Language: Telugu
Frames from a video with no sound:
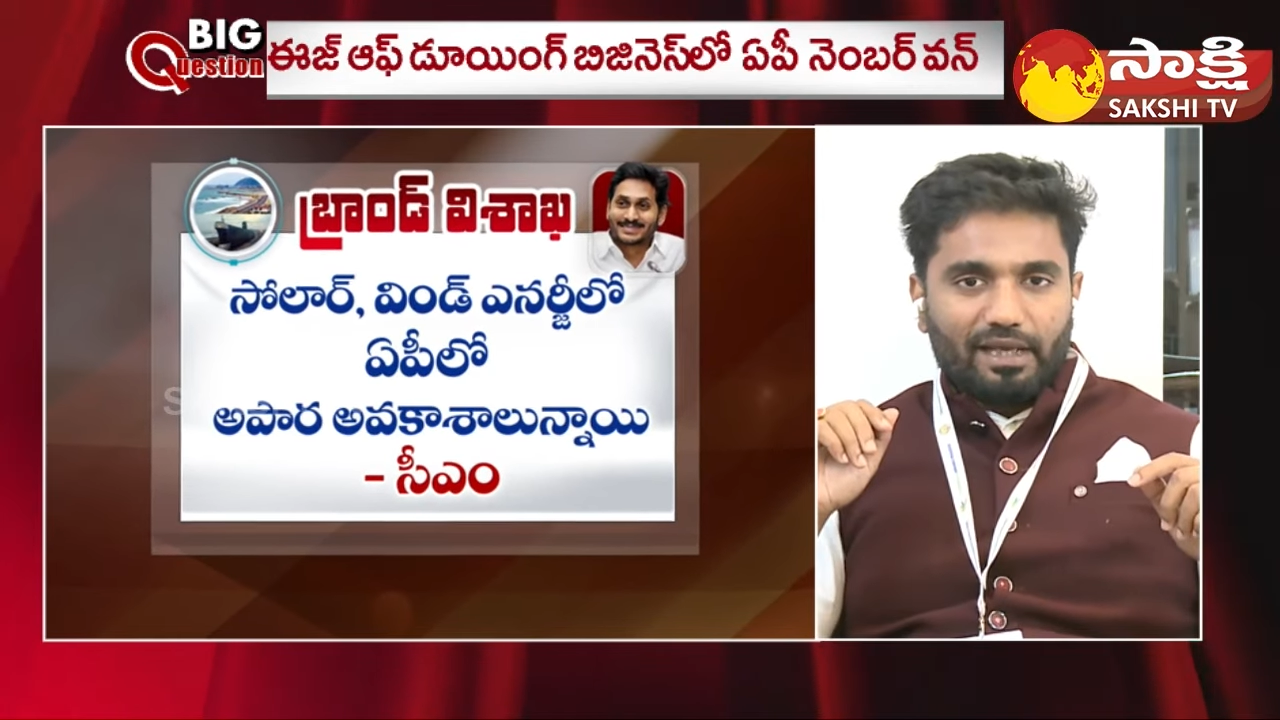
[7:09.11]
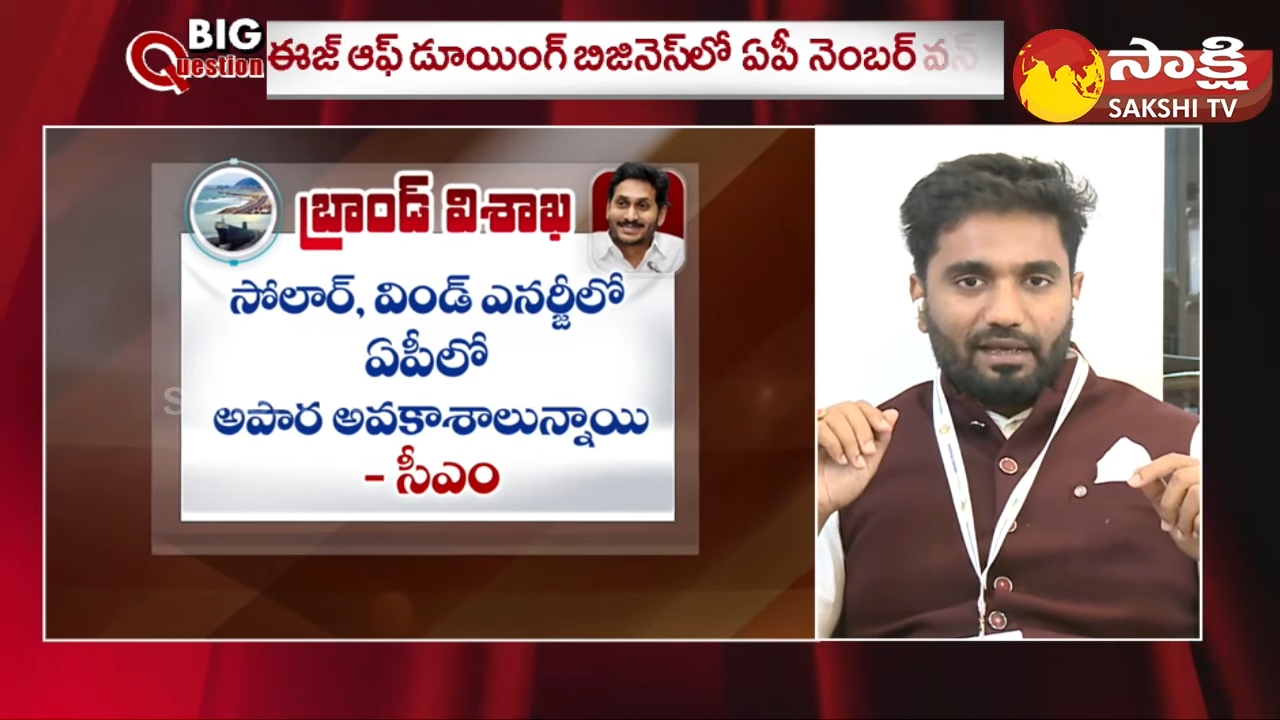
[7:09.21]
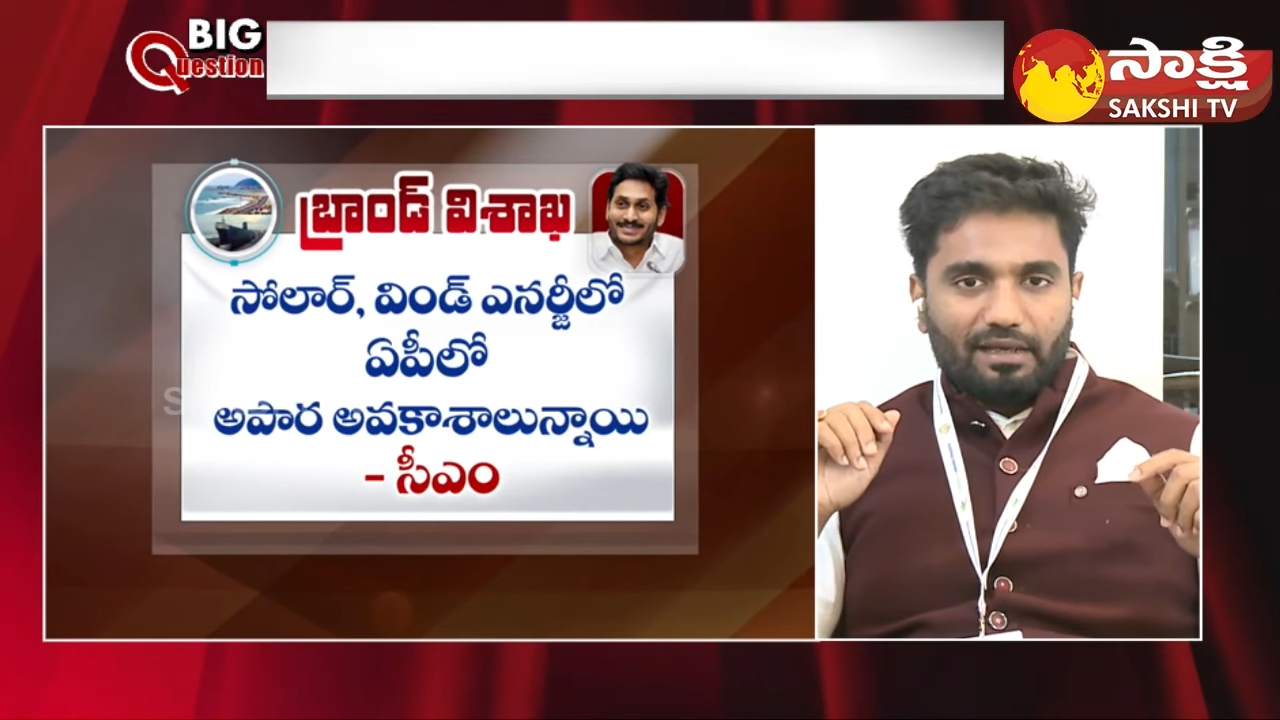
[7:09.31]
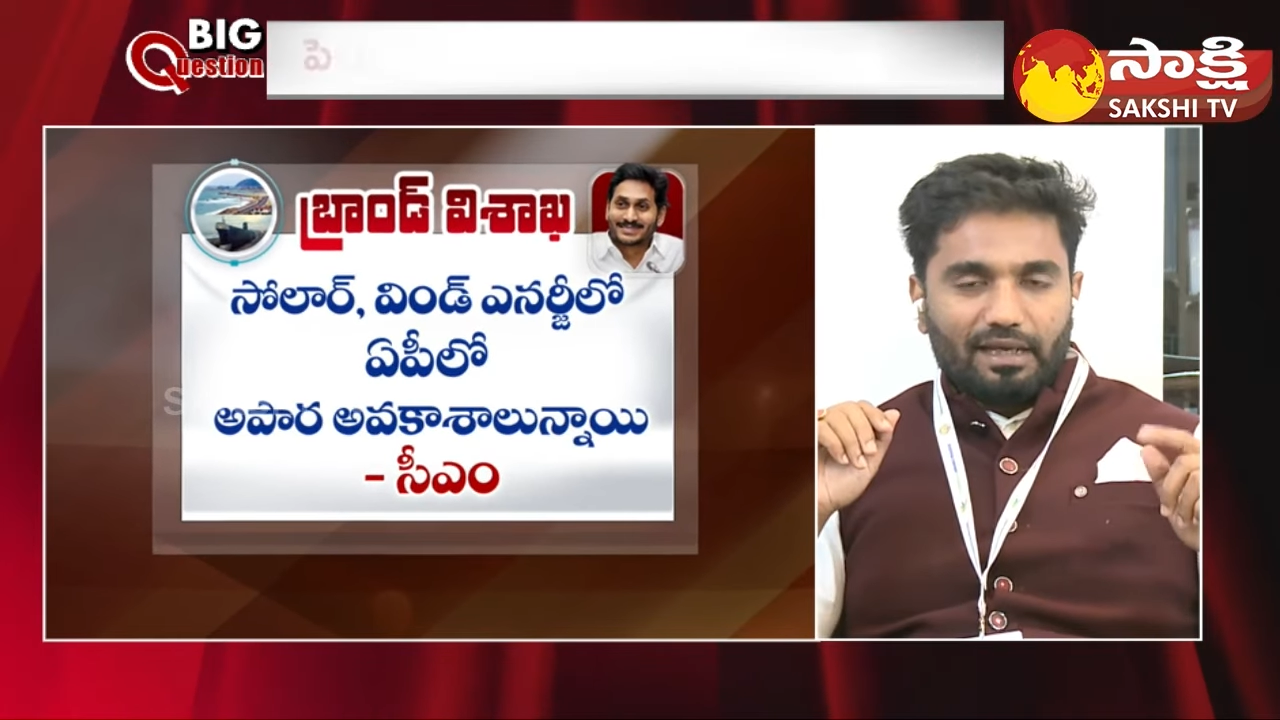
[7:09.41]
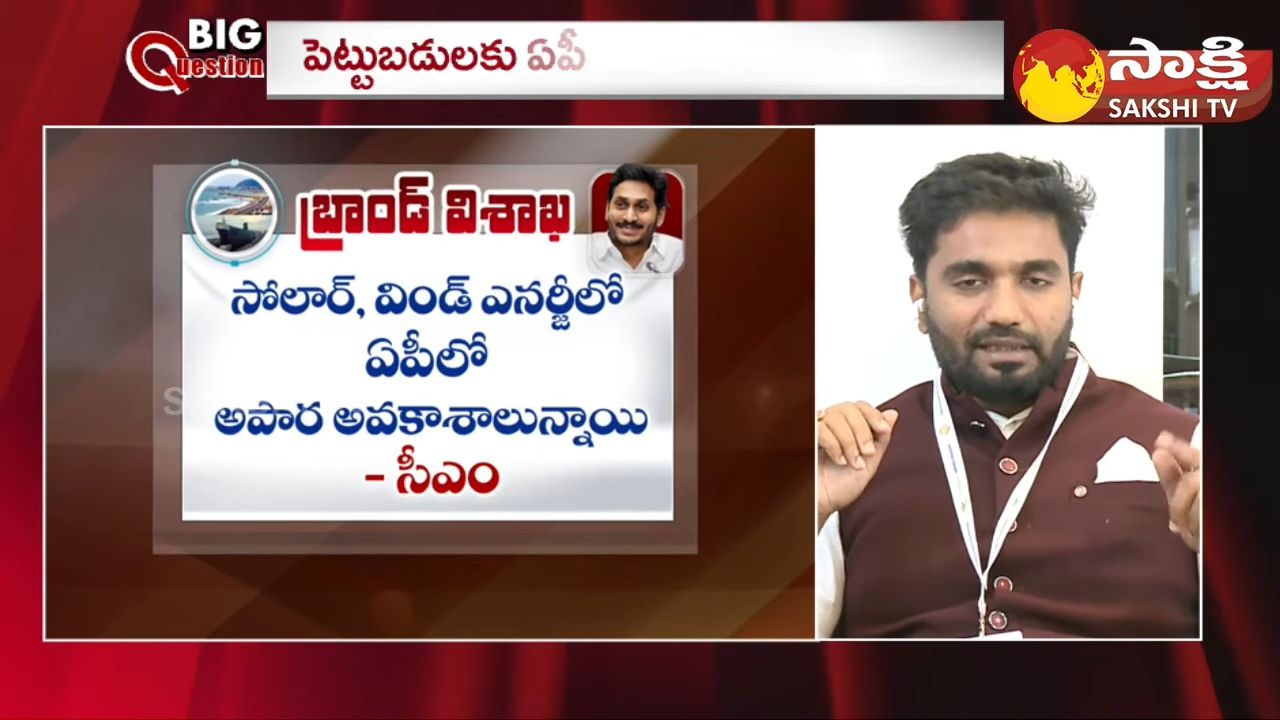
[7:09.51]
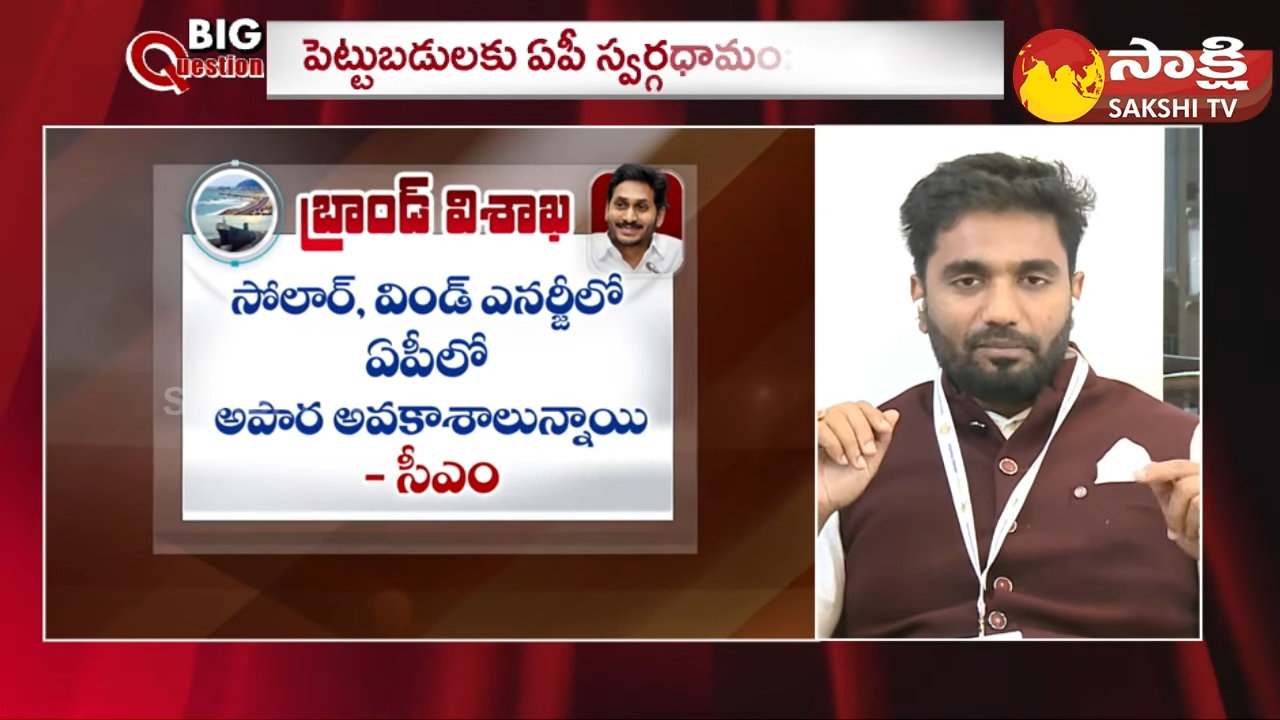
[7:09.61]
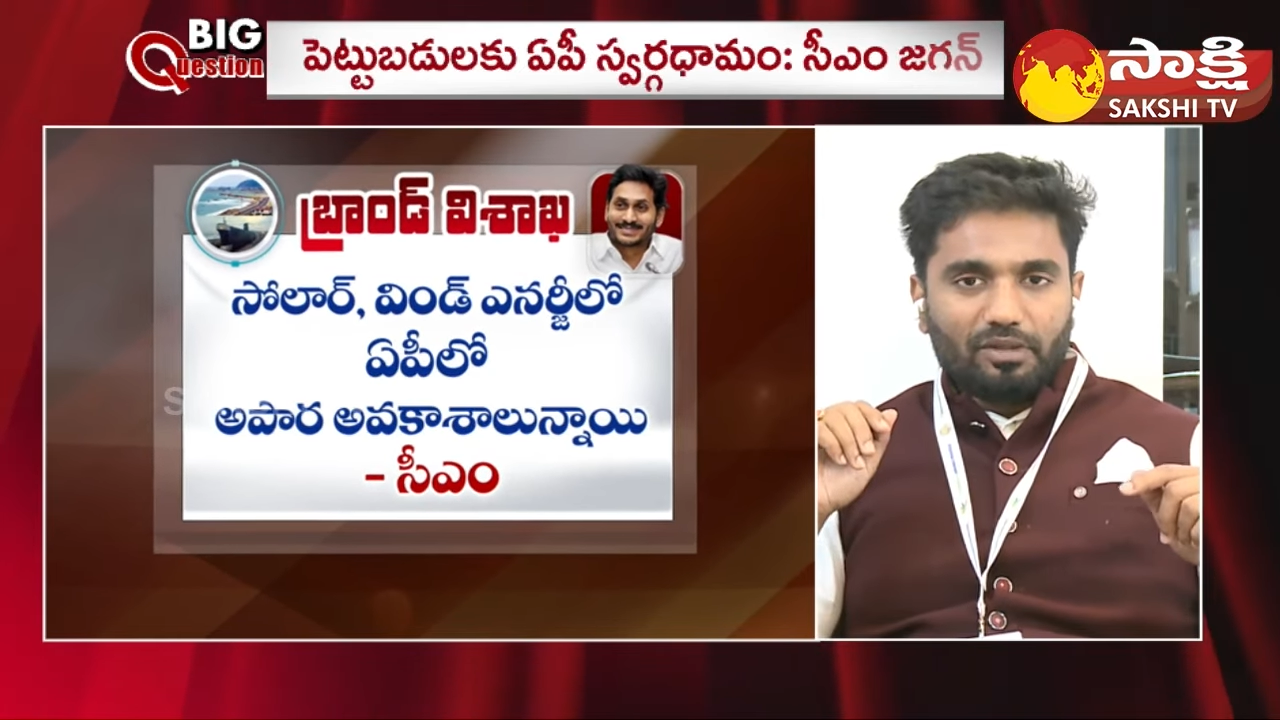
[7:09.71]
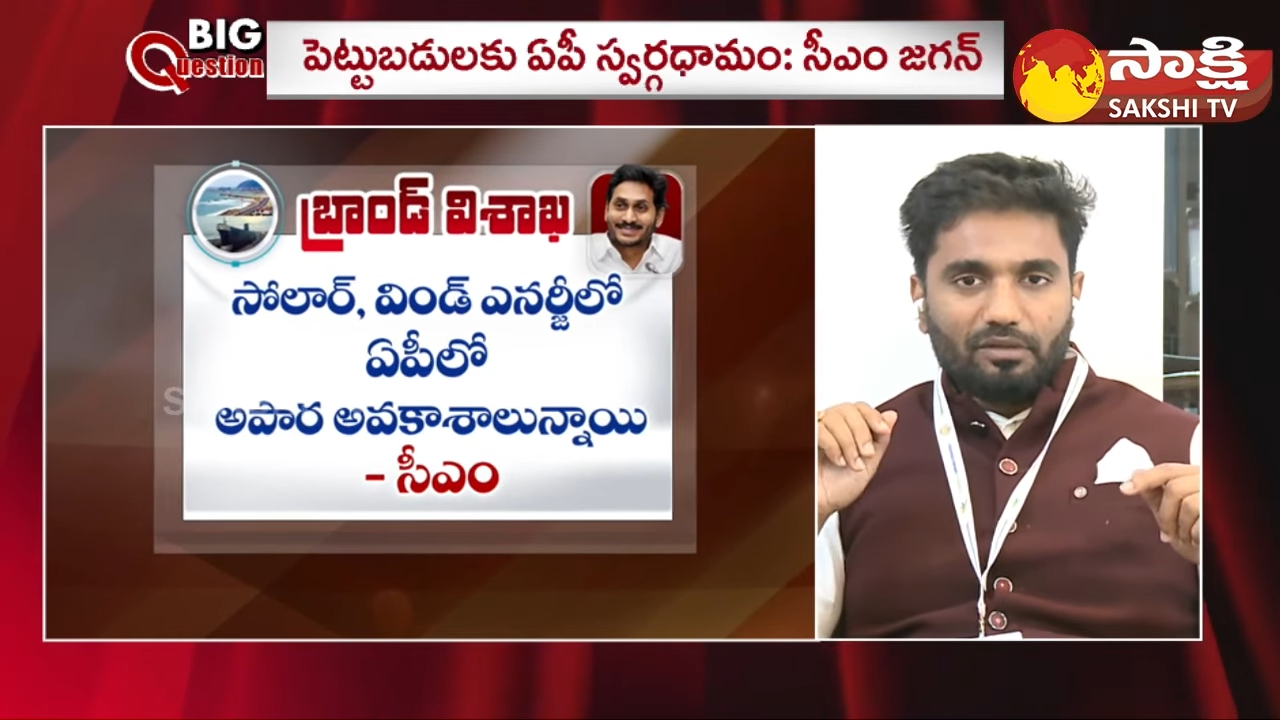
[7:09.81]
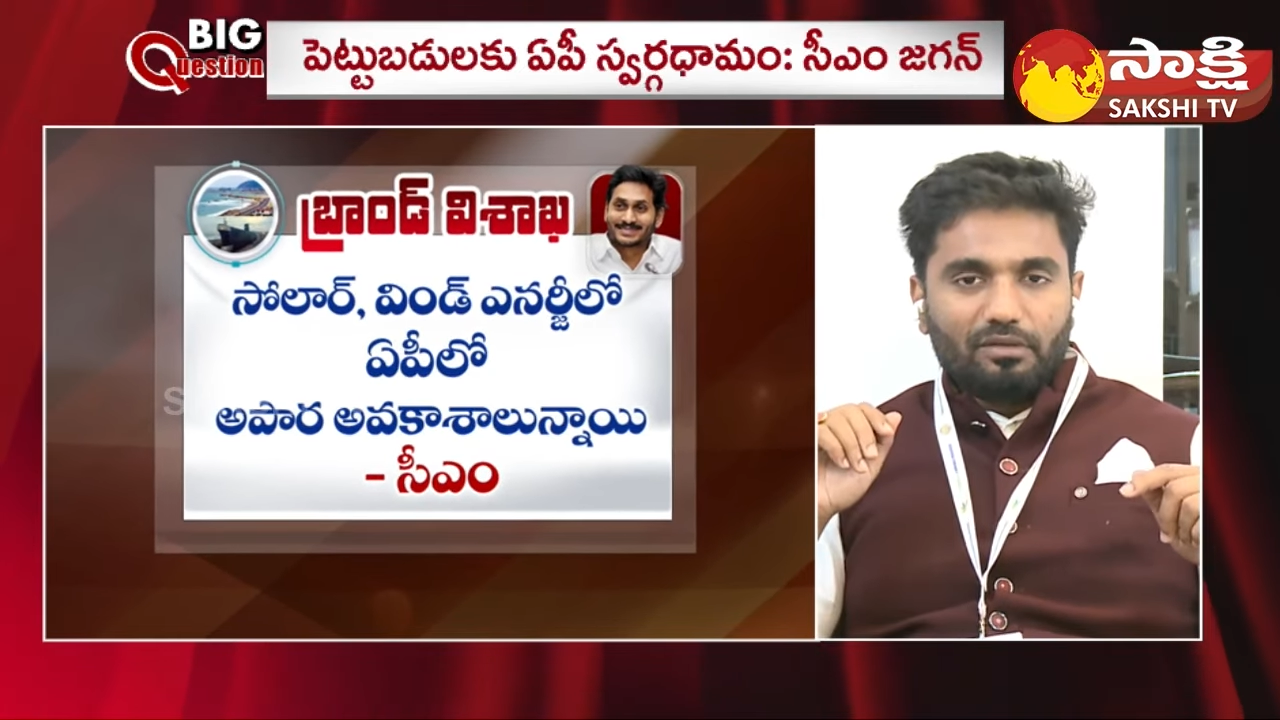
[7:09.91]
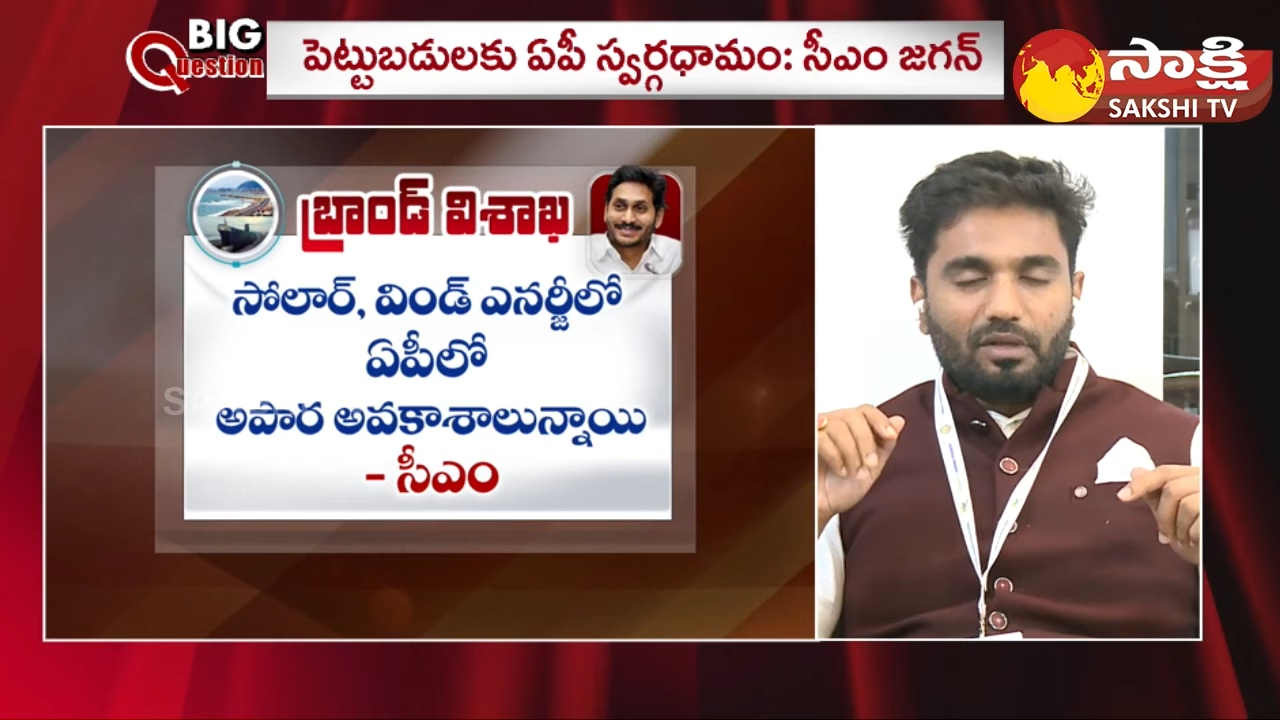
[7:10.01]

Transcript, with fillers: ఉన్నాయి గతంలో